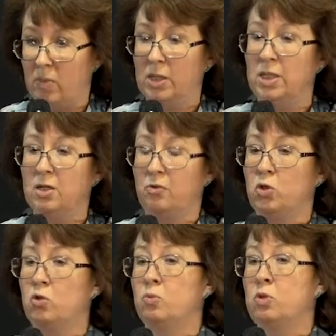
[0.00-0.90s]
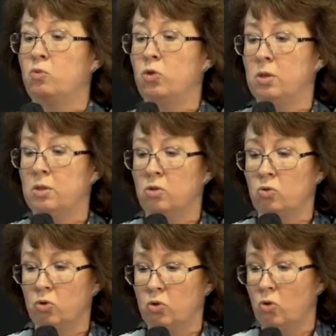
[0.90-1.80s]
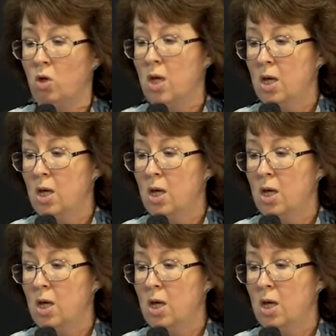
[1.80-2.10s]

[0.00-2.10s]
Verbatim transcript: о них ведем сегодня дискуссию,